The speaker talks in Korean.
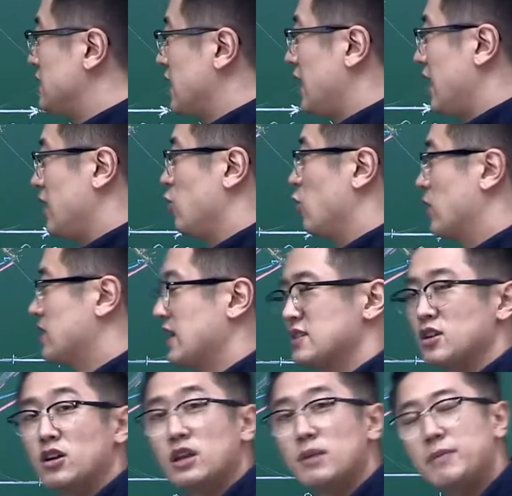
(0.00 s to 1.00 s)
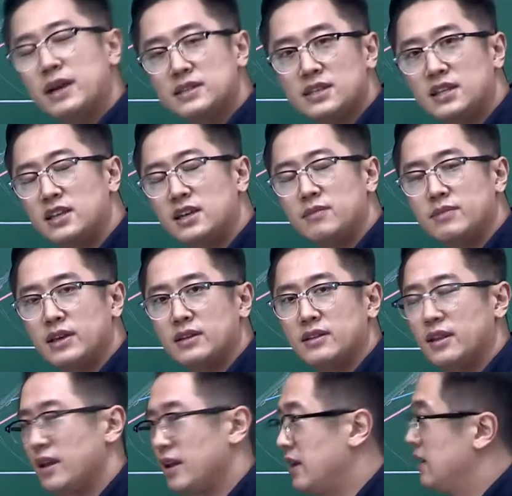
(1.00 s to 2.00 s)
때 요게 딱 성립하게 세팅하면
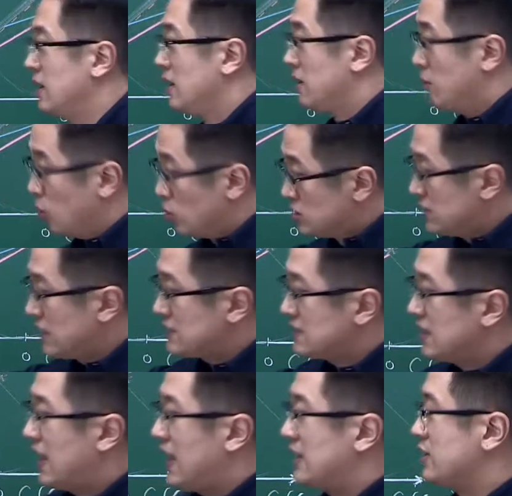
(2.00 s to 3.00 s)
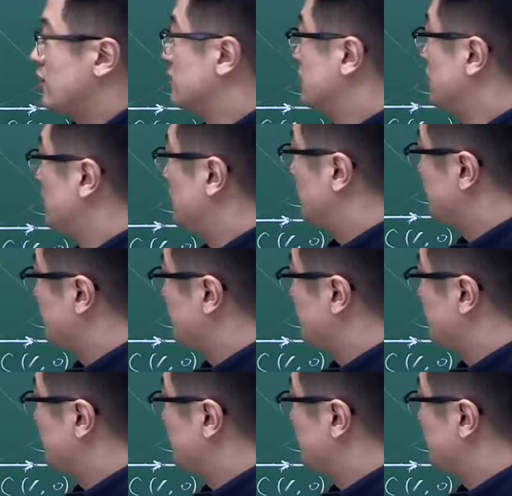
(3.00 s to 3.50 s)
되는데 모든 x가 아니어서